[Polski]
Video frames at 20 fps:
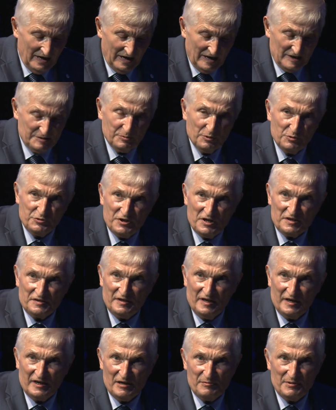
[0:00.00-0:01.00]
a
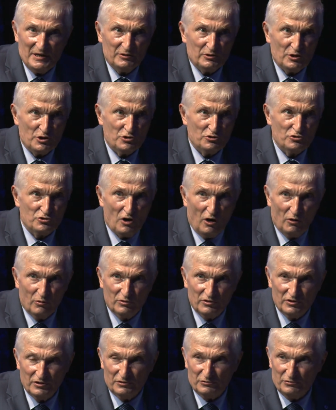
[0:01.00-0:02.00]
współczesna chemia to jest
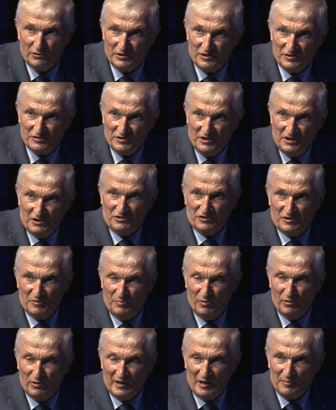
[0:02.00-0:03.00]
czołg, który zniszczy
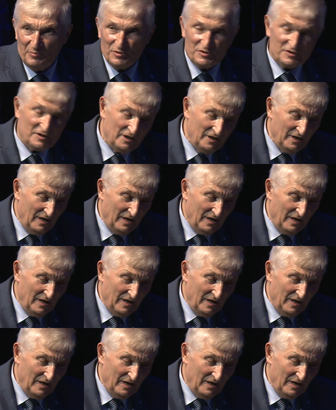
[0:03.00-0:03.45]
pół kapusty,